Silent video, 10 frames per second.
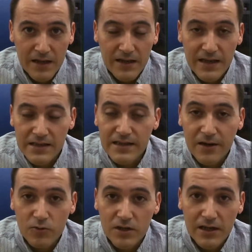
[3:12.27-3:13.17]
Y esta
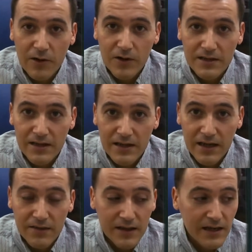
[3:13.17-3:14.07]
rutina lo que tiene que
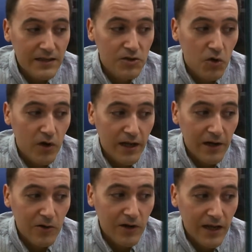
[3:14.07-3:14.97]
hacer es coger
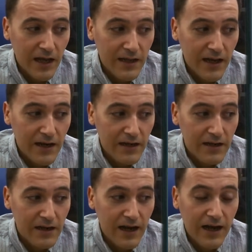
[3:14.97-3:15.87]
lo que haya
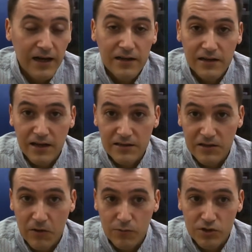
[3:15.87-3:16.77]
en A, que
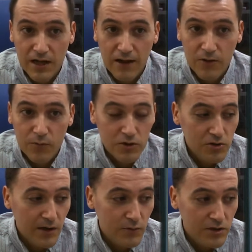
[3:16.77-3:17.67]
se lo hemos dejado
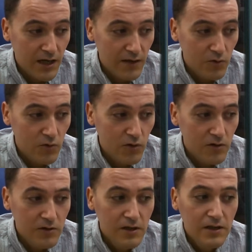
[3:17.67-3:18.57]
puesto, le hemos dejado un
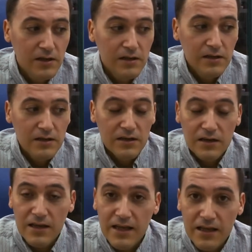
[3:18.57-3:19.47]
1,
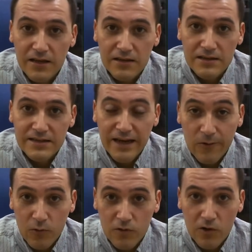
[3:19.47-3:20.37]
y
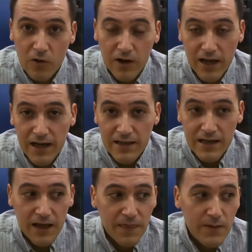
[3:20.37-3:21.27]
según lo que
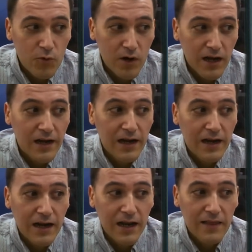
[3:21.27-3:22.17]
haya, dibujar la
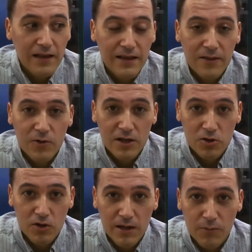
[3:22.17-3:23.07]
cara del dado que
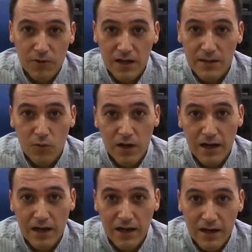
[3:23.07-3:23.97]
toque. Podrá
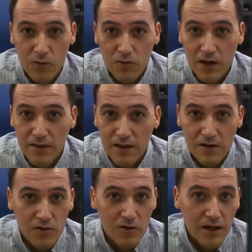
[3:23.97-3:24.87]
dibujar la cara 1, la
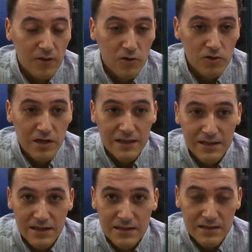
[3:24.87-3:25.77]
5, la 2, la
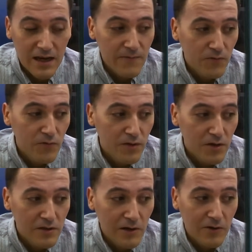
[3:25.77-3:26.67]
3, en
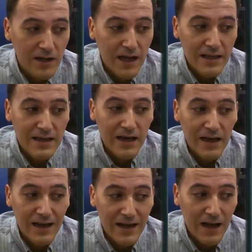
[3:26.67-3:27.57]
función de lo que haya
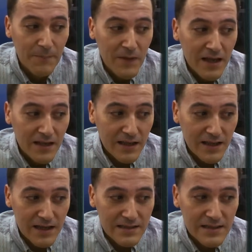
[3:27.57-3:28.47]
en A.
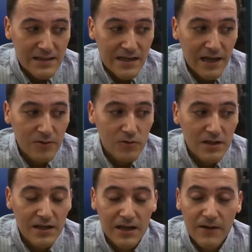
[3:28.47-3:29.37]
Y esta es la
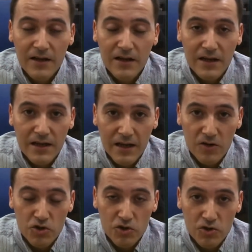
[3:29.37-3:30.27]
rutina que
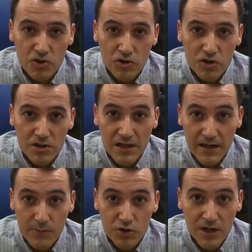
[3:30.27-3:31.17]
nosotros
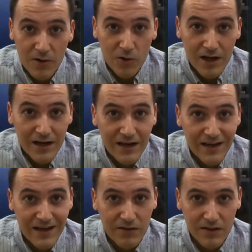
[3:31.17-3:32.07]
tenemos ahora
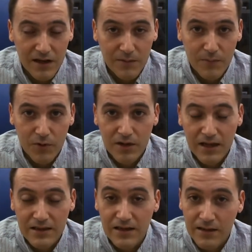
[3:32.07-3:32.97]
que hacer,
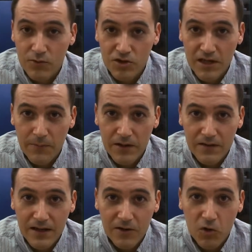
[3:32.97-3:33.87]
porque tenemos que
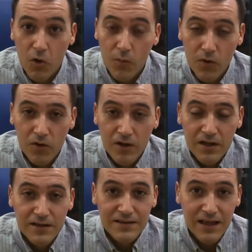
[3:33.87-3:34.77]
aprender cómo
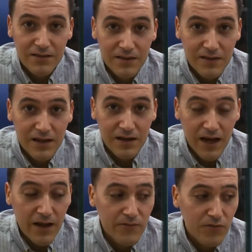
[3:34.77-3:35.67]
decidir
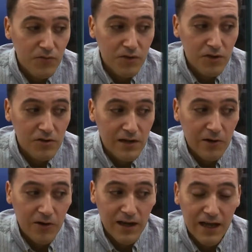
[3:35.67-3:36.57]
en función de
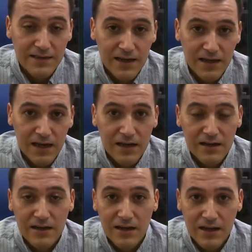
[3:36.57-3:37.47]
lo que A tenga
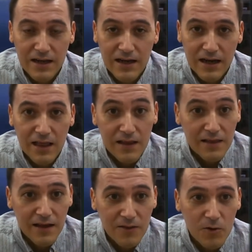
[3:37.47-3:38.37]
qué cara del
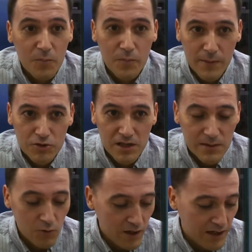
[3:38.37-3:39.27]
dado vamos a
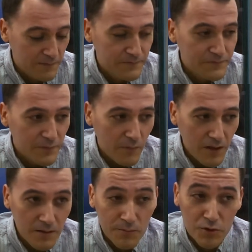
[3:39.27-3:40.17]
dibujar.
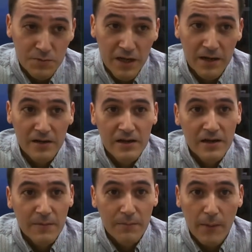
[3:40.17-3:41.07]
Pues bien,
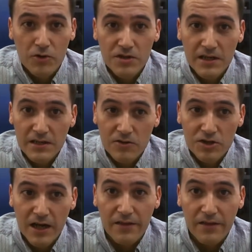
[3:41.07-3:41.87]
vamos directos a